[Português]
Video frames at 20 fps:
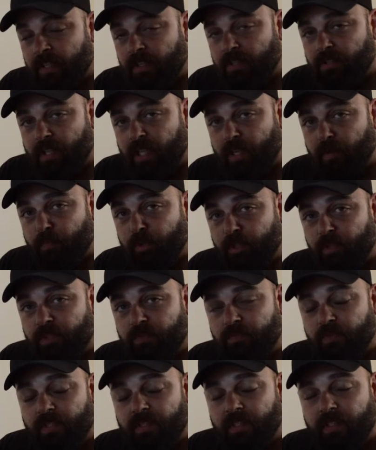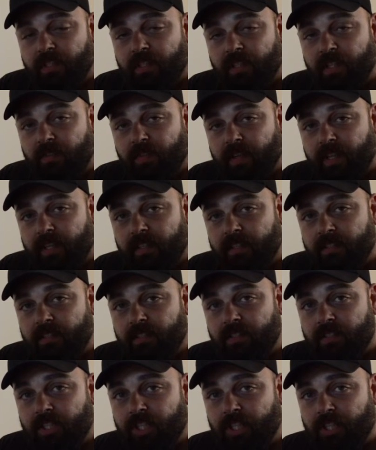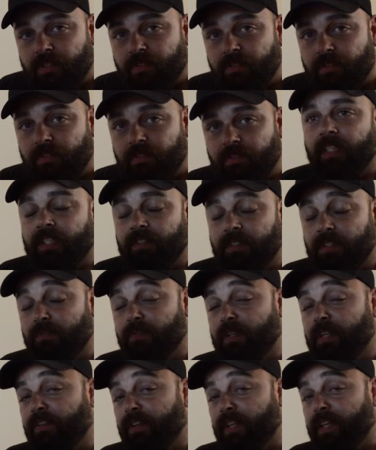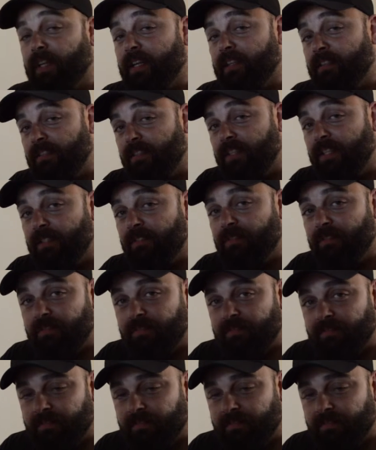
Sei que muitos de vocês que estão aí assistindo, às vezes não eram nem nascido